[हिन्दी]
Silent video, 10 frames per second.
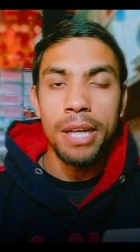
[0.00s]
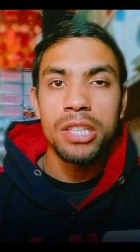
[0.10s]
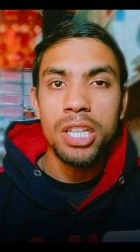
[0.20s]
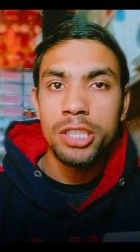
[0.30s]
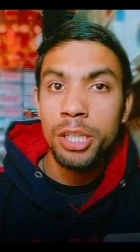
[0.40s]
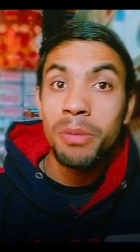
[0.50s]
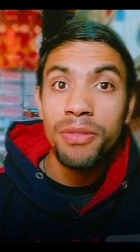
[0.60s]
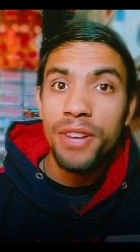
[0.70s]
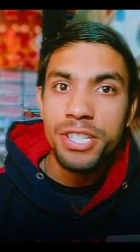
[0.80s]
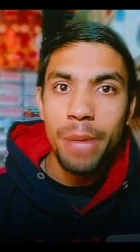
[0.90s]
बात करते हैं
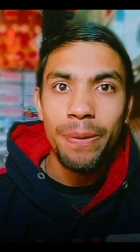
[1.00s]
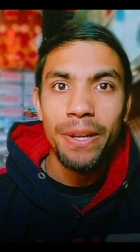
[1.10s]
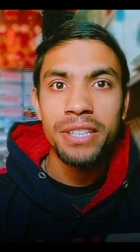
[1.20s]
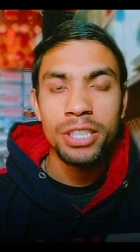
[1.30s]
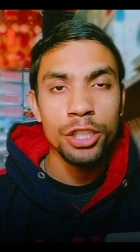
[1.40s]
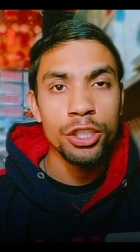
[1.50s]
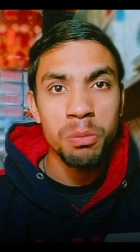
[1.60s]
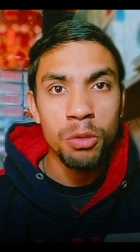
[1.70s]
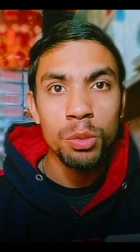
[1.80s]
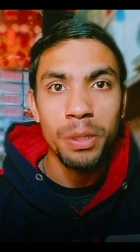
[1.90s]
नंबर फर्स्ट एप्लीकेशन की
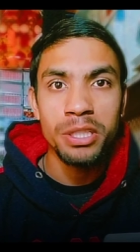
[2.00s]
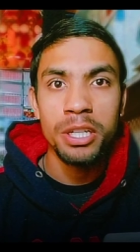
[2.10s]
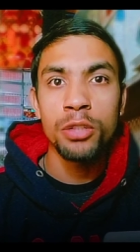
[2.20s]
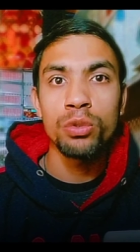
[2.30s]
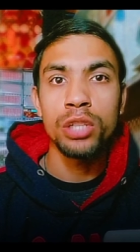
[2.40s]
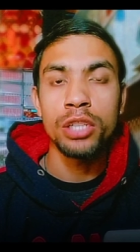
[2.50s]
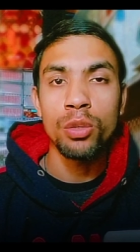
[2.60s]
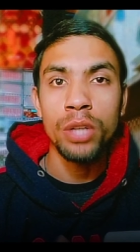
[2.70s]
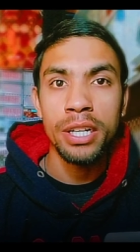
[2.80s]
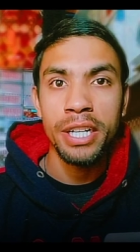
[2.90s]
जिसे मैं खुद पर्सनली यूज
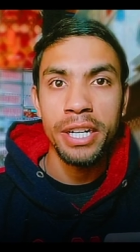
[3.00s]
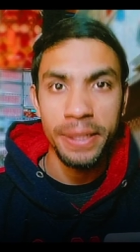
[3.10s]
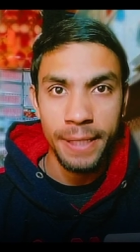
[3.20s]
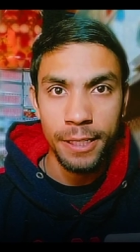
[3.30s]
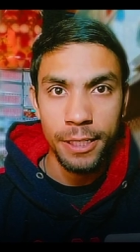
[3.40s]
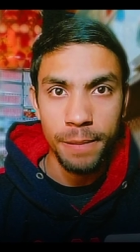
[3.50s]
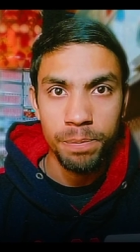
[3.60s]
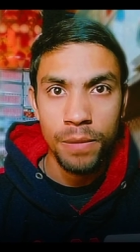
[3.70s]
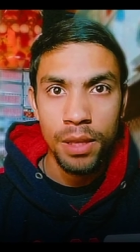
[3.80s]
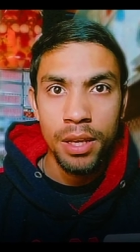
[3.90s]
करता हूँ कलर ग्रेडिंग के लिए
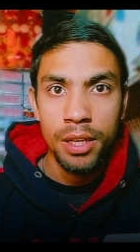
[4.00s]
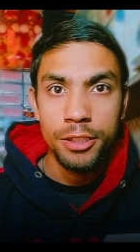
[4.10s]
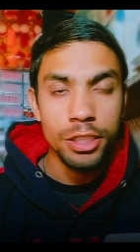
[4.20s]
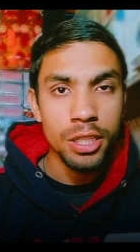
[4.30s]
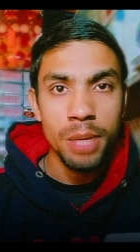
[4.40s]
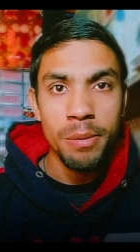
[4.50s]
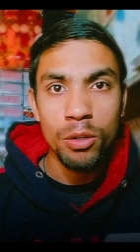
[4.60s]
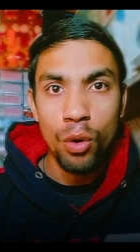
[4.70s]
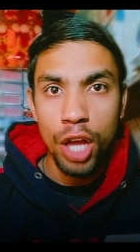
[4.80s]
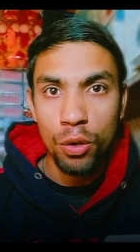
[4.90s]
जिसका नाम
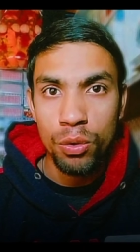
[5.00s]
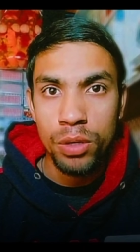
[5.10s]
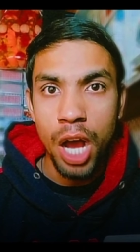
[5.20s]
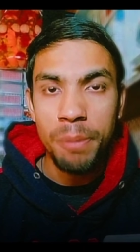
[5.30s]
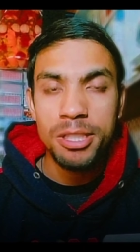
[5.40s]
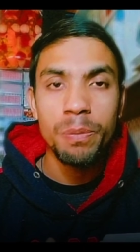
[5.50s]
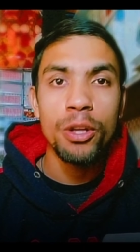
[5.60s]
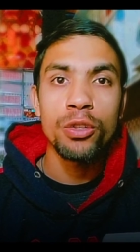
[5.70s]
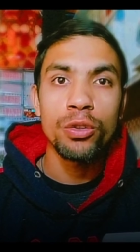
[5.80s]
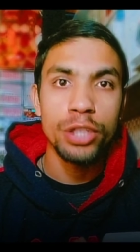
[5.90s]
है कोलारो आप इसे
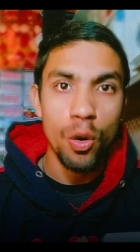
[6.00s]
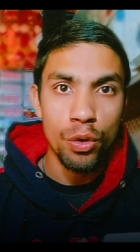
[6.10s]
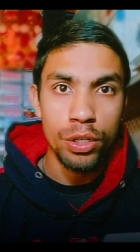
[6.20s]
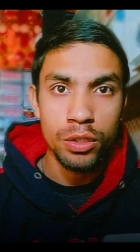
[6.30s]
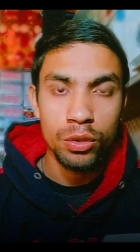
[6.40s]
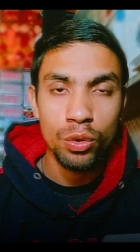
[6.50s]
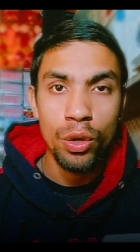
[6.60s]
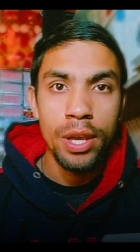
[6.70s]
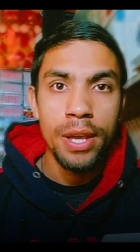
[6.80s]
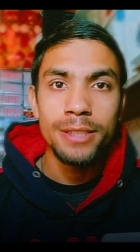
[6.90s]
प्ले स्टोर से डाउनलोड कर
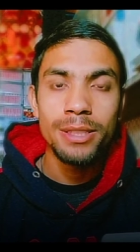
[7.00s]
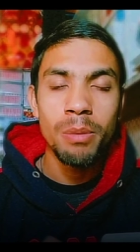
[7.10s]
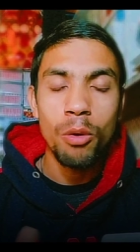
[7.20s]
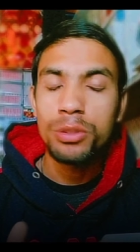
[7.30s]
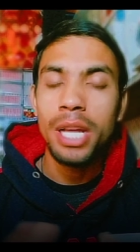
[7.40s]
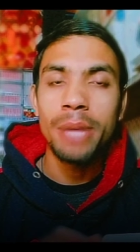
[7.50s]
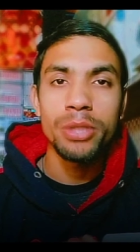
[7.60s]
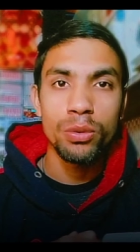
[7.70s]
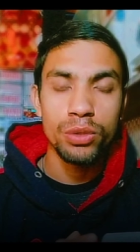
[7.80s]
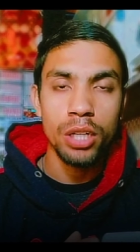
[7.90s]
सकते हो इसे मैं बहुत
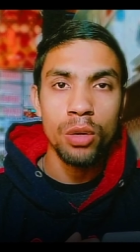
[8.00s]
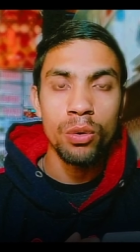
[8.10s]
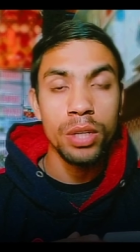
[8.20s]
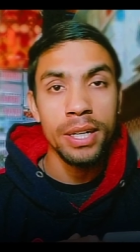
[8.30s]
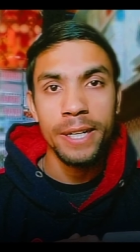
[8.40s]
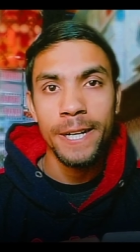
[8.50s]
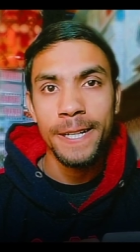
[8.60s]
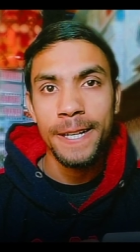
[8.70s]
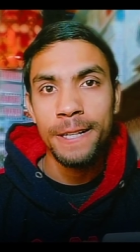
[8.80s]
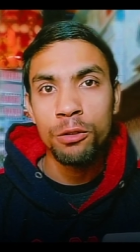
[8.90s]
टाइम से यूज कर रहा हूँ कलर
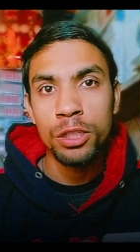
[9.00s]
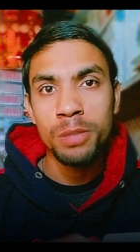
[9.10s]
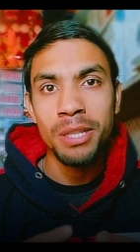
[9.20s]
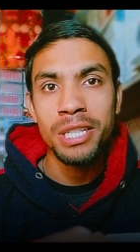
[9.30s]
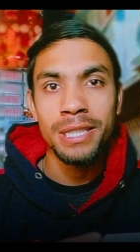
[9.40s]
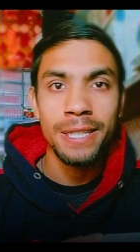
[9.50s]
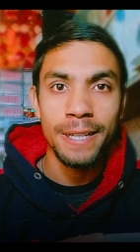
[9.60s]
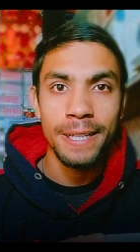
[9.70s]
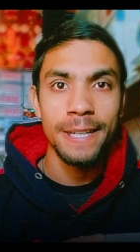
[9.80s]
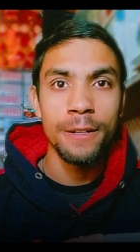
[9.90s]
ग्रेडिंग के लिए क्योंकि इसमें अच्छे से
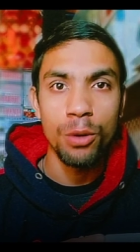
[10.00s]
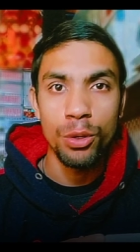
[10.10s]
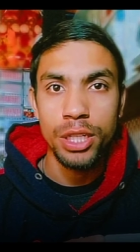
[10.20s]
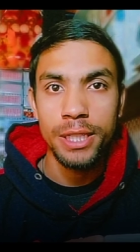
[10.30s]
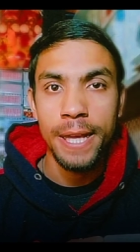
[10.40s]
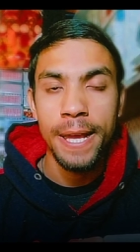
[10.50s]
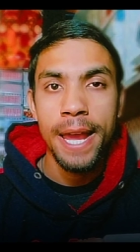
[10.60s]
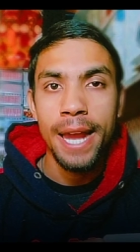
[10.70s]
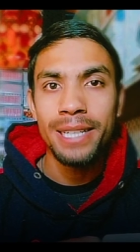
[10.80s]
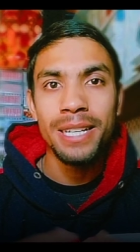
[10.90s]
कलर ग्रेडिंग हो जाती है
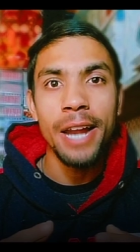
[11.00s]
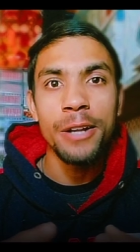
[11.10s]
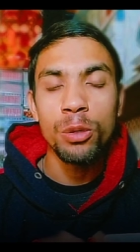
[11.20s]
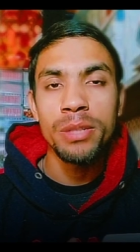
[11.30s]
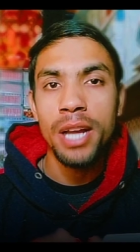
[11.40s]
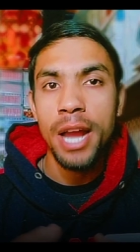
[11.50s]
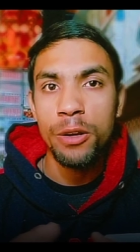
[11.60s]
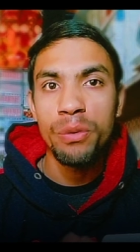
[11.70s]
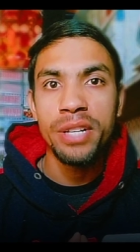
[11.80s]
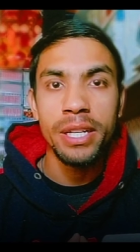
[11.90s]
एंड ये लाइट रूम या
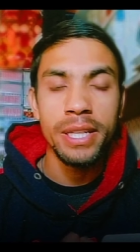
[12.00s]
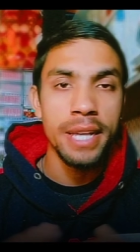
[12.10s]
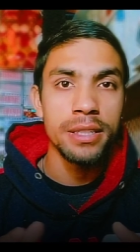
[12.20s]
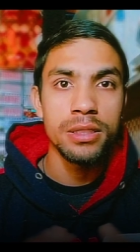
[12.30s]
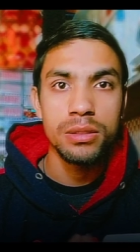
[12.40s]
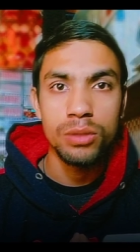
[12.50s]
एडोबी का ही एक